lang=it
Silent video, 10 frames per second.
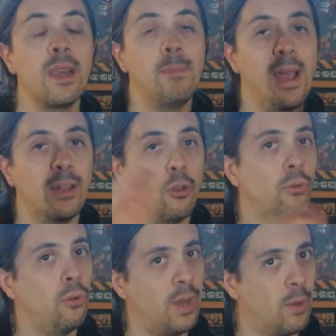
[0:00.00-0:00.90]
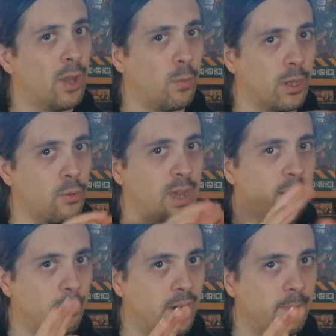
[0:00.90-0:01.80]
ripeto, non è una
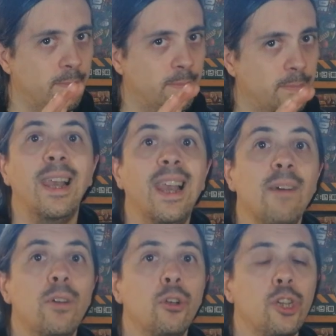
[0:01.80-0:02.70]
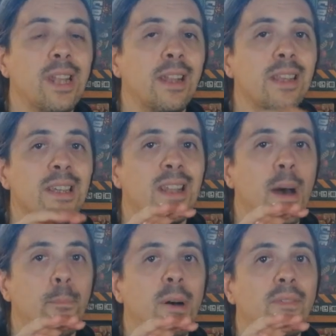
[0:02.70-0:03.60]
4K la velocità di
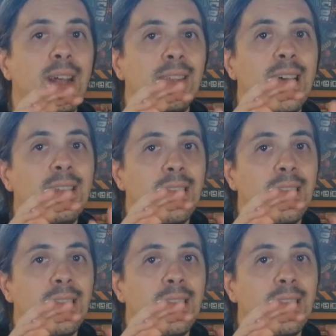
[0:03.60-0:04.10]
stampa va dai